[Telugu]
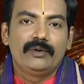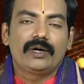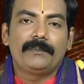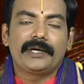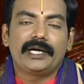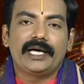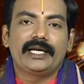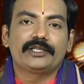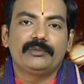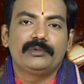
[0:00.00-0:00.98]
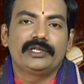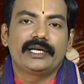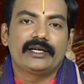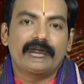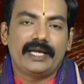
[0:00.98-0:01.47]
ఒక ప్రణాళికతో
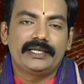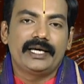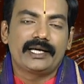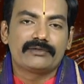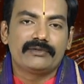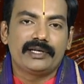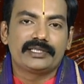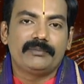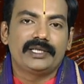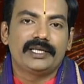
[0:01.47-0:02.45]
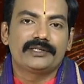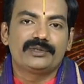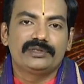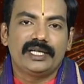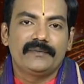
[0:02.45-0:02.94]
ముందుకెళ్ళడం కన్యారాశి వారికి చెప్పదగ్గ
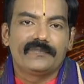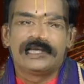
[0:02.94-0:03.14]
సూచన